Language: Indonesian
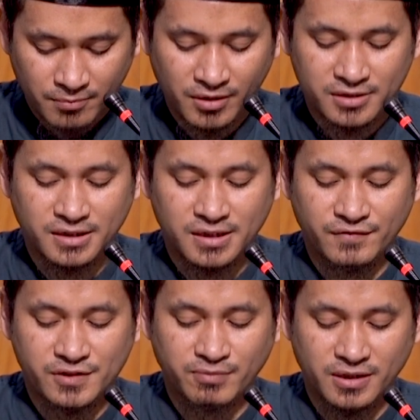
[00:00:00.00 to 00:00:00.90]
masa
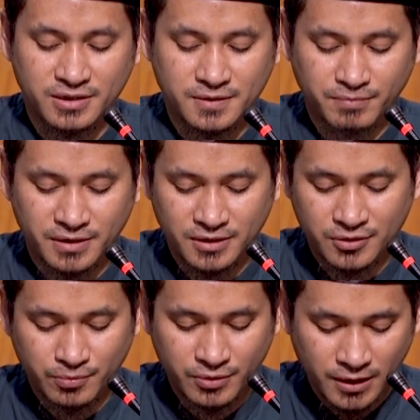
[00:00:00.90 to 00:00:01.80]
nifas paling cepat
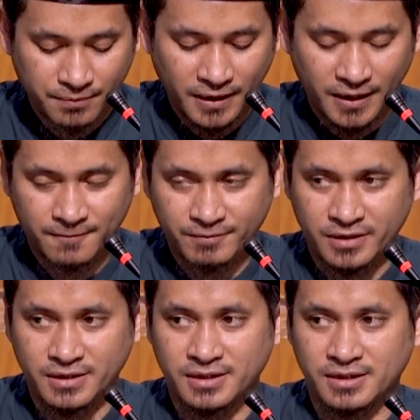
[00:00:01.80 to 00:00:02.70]
itu berapa.
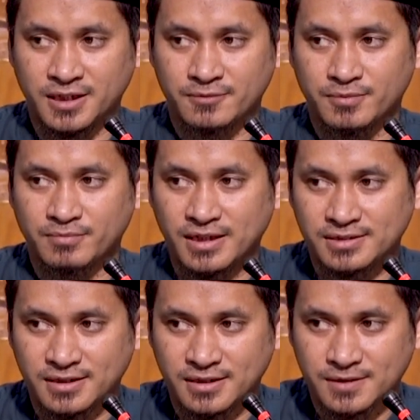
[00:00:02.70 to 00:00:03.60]
Nanti diingat
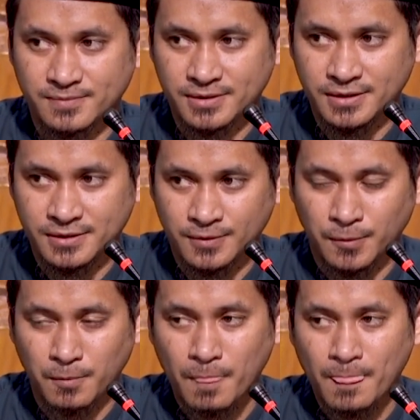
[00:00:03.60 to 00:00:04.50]
pembahasannya seperti itu.
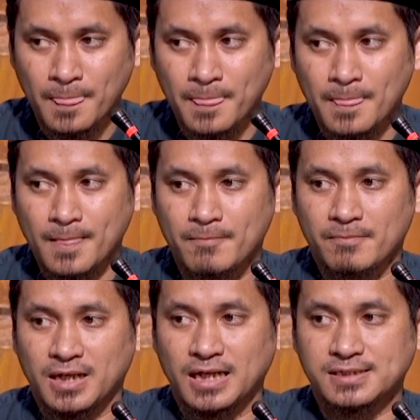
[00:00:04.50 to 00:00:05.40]

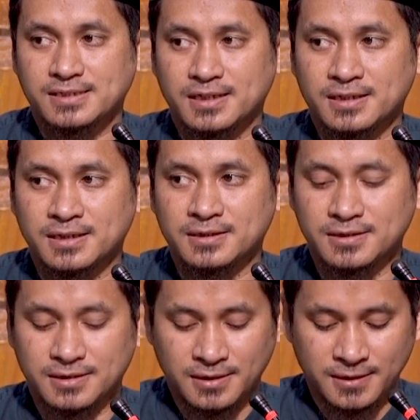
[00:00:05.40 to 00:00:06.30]
Nah, sekarang
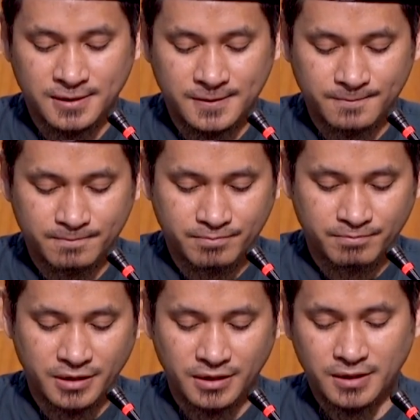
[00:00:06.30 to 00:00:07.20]
lihat
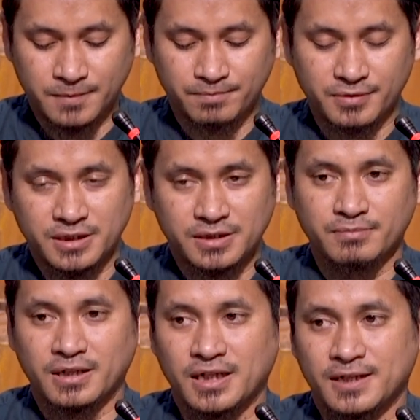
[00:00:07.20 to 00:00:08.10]
bab
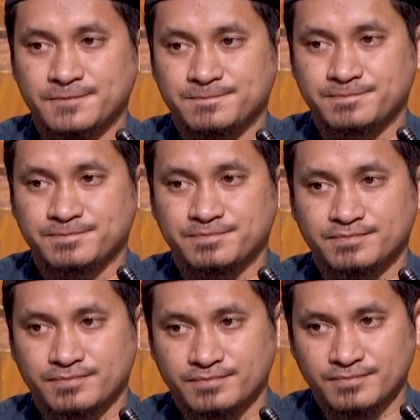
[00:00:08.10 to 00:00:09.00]
5.
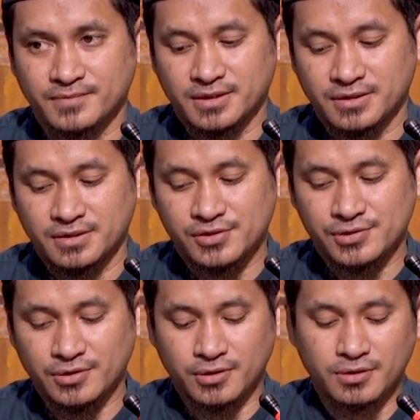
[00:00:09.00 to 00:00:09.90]

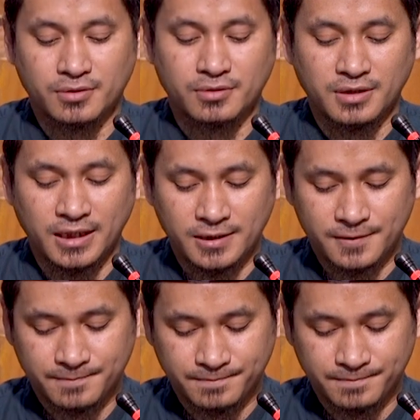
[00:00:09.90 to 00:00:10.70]
sholat.